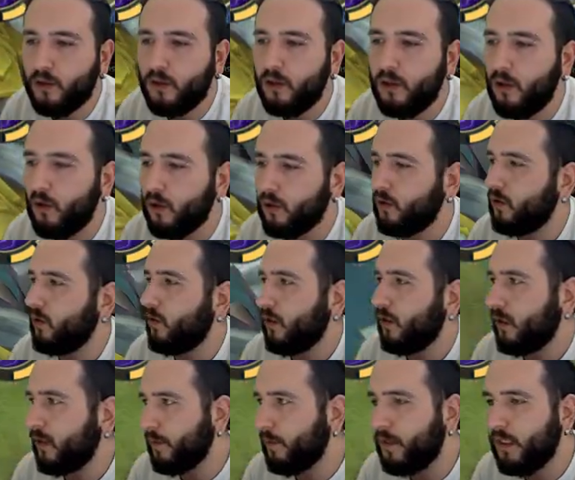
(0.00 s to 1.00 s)
Cloud.
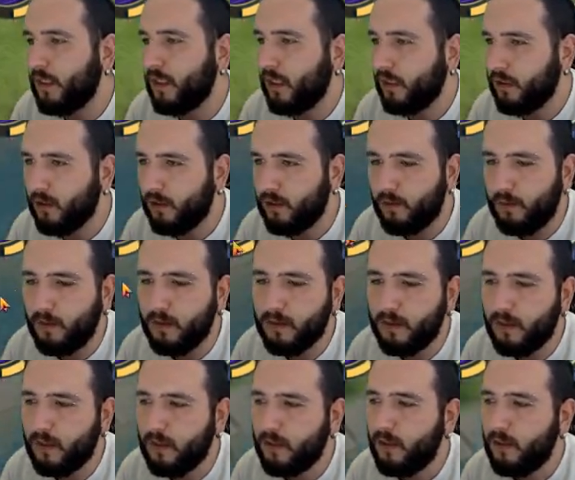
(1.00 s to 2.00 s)
E tabii ki
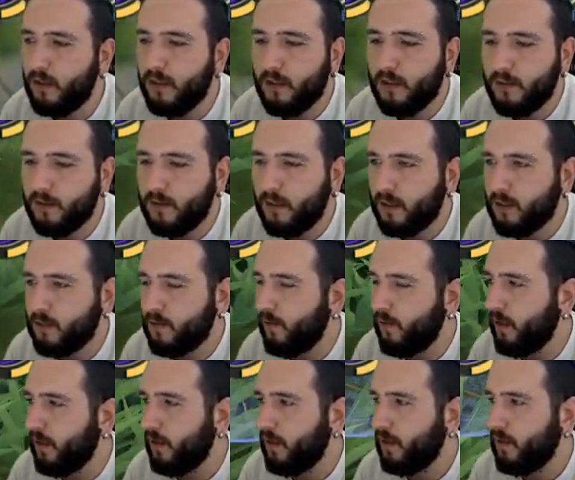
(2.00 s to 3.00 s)
yaklaşamazlar. Zask
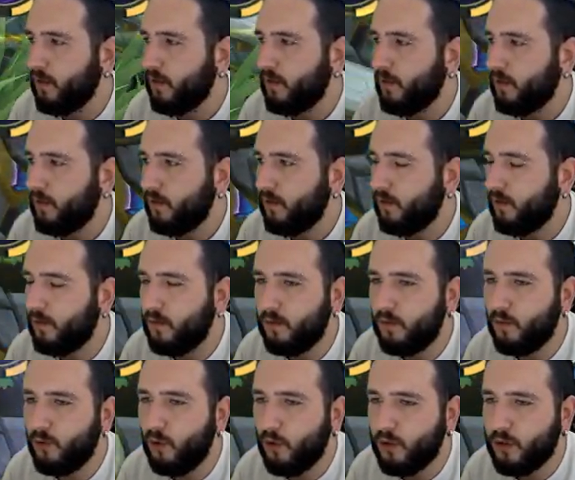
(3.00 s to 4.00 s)
ve e,
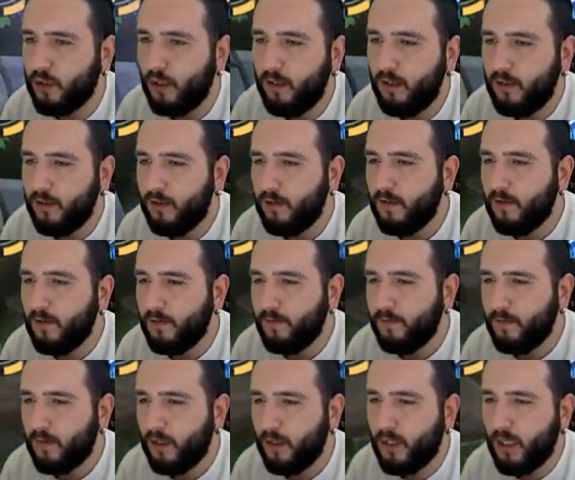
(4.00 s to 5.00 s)
Lunox'a.
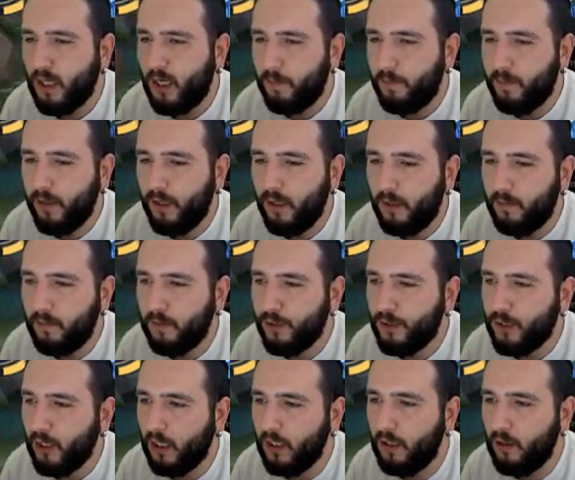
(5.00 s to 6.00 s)
2 AP ama
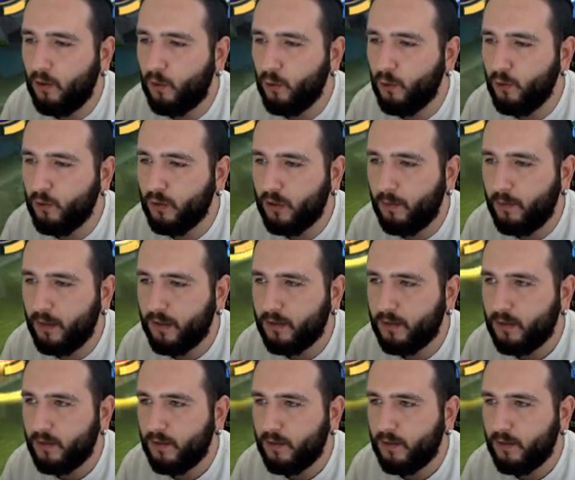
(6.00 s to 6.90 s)
inşallah oyun uzamaz.